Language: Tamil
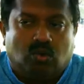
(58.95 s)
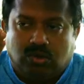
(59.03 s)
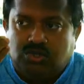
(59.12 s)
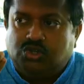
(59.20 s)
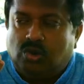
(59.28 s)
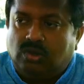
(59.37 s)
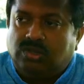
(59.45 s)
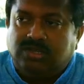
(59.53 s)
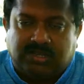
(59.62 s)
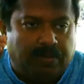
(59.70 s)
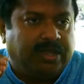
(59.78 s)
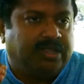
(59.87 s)
கொஞ்சம் வந்து
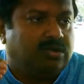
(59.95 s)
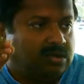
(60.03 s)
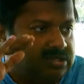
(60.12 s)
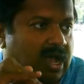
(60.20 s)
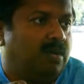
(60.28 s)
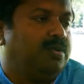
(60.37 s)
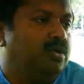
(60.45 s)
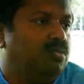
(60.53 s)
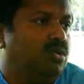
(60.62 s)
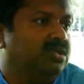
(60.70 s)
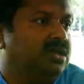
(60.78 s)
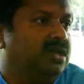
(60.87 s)
சமைத்தோ
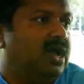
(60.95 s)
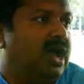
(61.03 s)
சாப்பிடும்போது